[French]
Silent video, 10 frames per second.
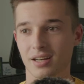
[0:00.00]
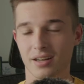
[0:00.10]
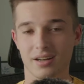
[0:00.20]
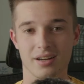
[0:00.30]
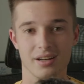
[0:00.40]

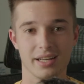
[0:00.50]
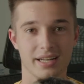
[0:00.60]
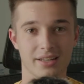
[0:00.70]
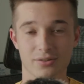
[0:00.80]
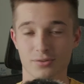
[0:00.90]
euh, les
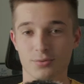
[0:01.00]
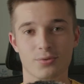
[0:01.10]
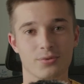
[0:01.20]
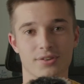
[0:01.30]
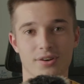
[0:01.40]
clients sont
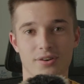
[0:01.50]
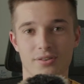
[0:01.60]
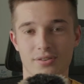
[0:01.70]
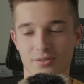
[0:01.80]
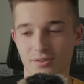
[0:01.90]

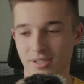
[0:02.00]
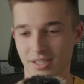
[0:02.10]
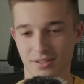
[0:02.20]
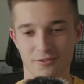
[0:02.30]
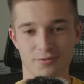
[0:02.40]
contents de ce
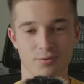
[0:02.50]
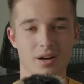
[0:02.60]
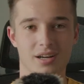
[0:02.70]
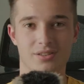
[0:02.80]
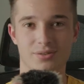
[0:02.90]
qu'ils
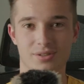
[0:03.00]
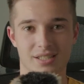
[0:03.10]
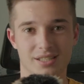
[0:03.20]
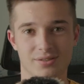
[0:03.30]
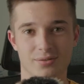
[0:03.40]
voient, de ce
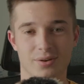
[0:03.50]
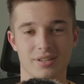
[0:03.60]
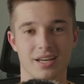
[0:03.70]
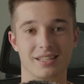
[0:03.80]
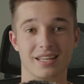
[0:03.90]
qu'ils sont en
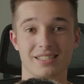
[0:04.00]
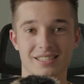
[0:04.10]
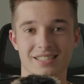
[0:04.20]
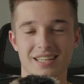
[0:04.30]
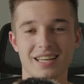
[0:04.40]
train
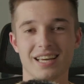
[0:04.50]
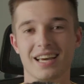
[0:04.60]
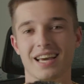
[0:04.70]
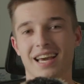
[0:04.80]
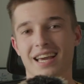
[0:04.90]
d'assister.
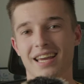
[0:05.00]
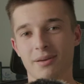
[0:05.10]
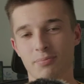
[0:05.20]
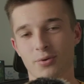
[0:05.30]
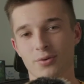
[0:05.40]

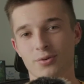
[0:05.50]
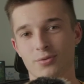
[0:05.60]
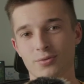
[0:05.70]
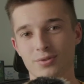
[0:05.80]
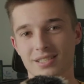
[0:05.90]
Et pour le
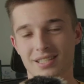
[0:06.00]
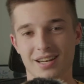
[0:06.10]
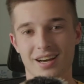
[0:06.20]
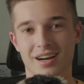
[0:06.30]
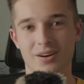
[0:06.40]
coup, c'est
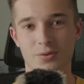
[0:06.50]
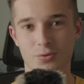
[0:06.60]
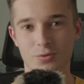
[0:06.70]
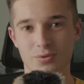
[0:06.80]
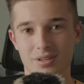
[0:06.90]
là
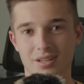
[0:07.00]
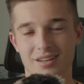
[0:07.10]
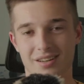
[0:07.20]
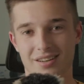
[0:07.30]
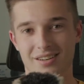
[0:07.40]
où
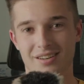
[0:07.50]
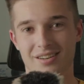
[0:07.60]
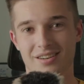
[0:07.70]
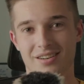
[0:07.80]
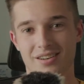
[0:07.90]
euh,
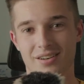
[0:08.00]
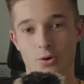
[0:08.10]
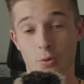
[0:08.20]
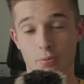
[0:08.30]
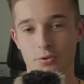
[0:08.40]

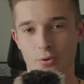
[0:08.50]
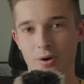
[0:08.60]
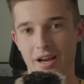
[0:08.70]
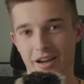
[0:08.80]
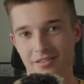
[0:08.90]
le plus
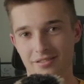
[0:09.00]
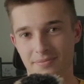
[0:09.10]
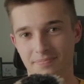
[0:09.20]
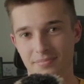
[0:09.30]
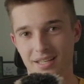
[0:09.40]
drôle arrive.
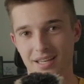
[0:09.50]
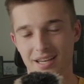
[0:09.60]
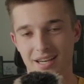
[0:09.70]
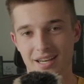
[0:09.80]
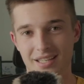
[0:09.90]

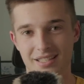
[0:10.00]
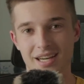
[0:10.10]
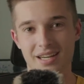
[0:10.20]
Il y